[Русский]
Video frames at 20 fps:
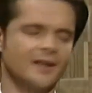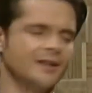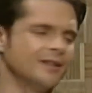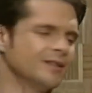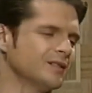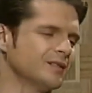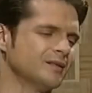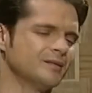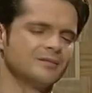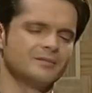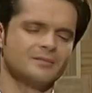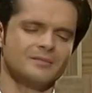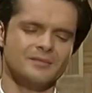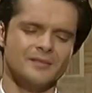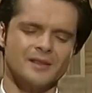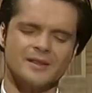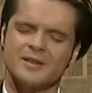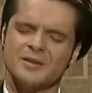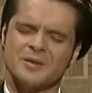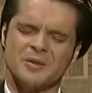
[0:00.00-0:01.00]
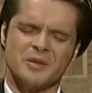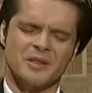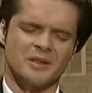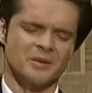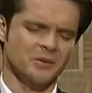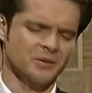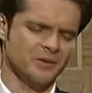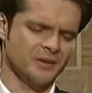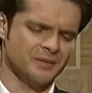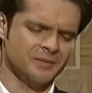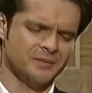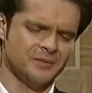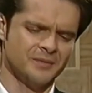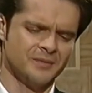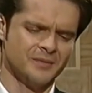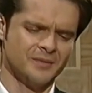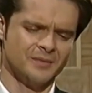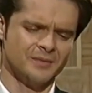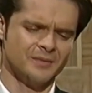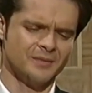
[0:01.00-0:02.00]
Ah, Это совсем
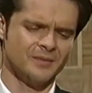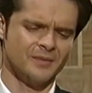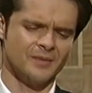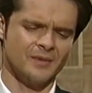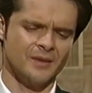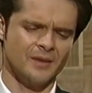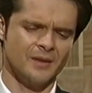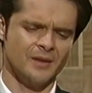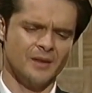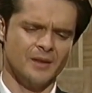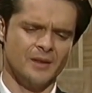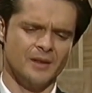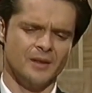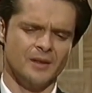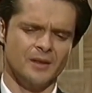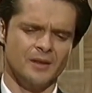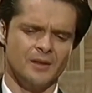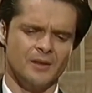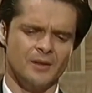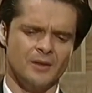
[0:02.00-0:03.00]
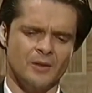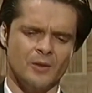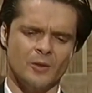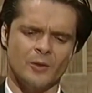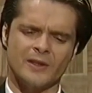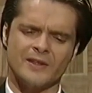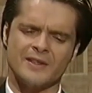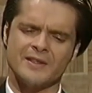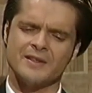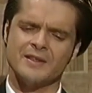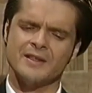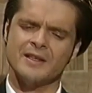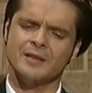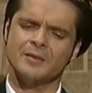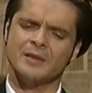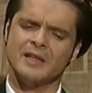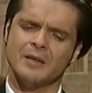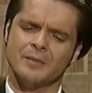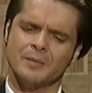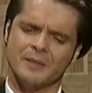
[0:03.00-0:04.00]
другое. Когда
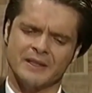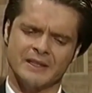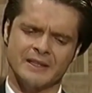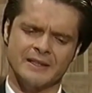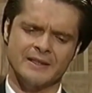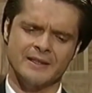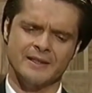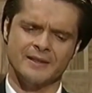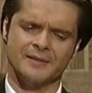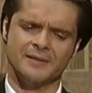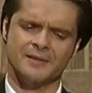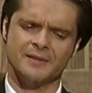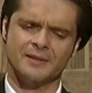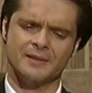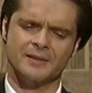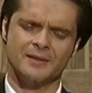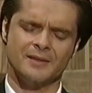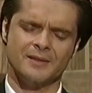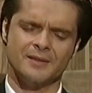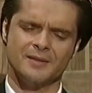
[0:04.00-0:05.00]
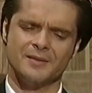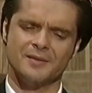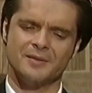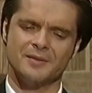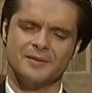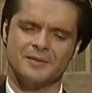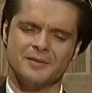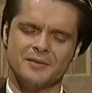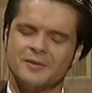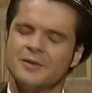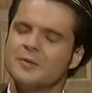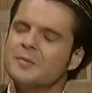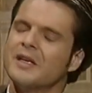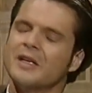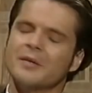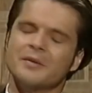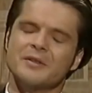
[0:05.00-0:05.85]
я увидел Патрисию, у меня словно крылья